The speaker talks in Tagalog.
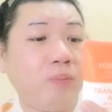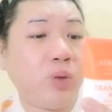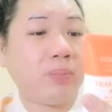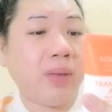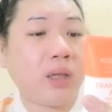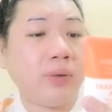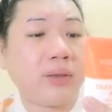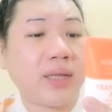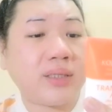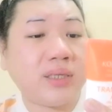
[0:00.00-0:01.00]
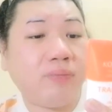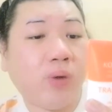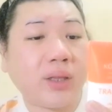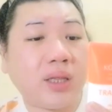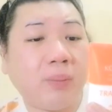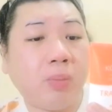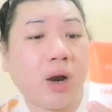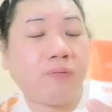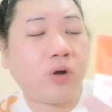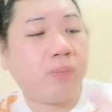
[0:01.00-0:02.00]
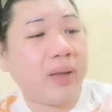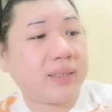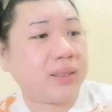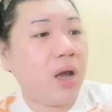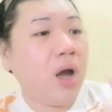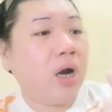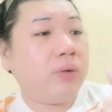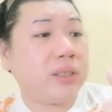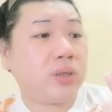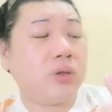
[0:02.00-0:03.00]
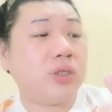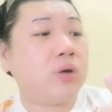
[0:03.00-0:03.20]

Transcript: with Bello Intensive Whitening Bar for best result.